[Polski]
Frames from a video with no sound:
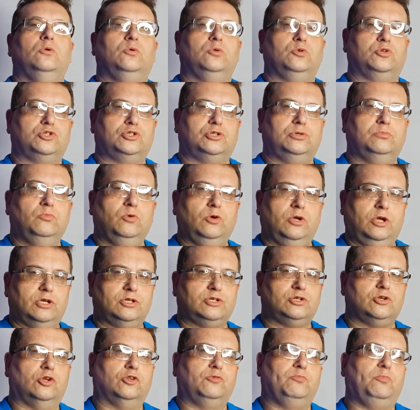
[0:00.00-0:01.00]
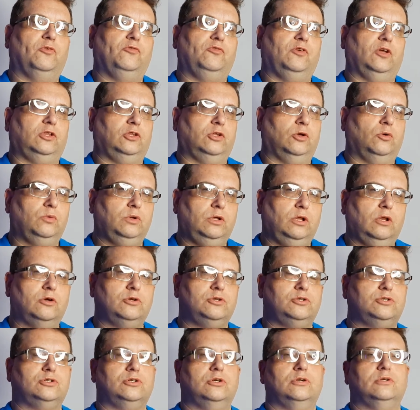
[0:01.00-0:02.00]
Utrzymujesz odpowiednią
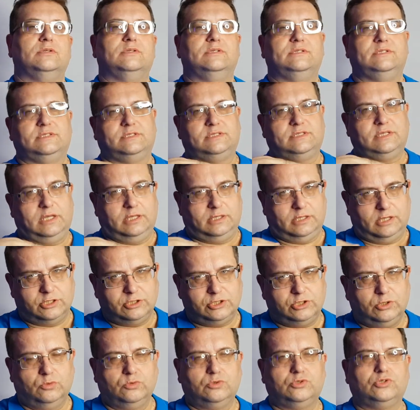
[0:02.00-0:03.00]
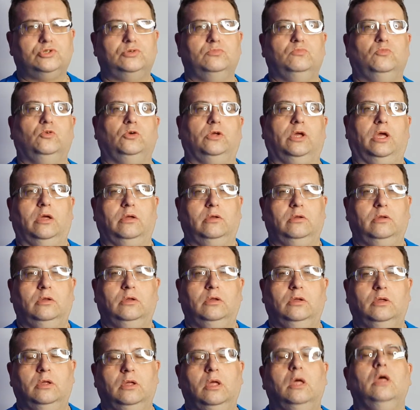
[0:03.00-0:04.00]
ilość, cena się utrzymuje.
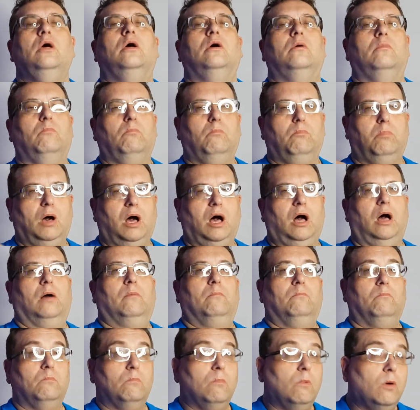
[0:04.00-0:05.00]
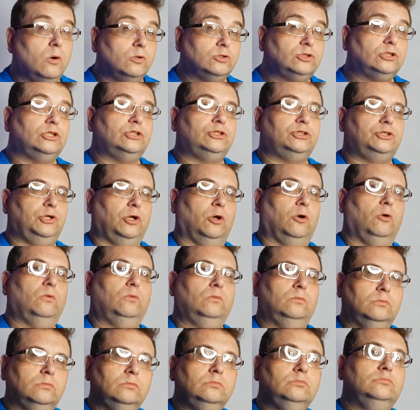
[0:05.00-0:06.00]
Ba, możesz
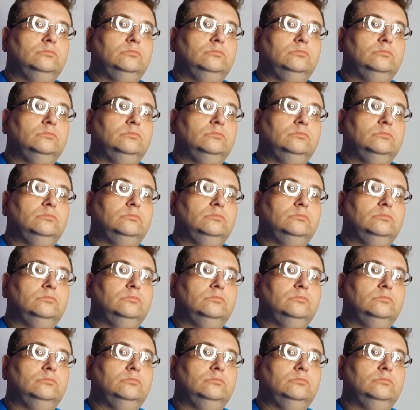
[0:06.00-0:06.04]
ją